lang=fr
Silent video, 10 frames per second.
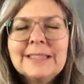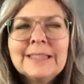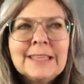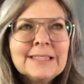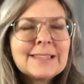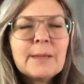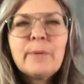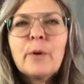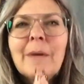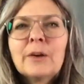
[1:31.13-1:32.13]
n'est
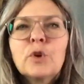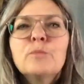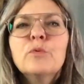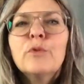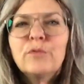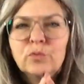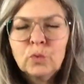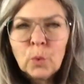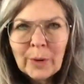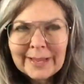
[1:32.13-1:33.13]
simplement que pour vous
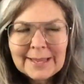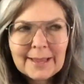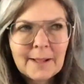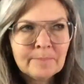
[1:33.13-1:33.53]
nourrir.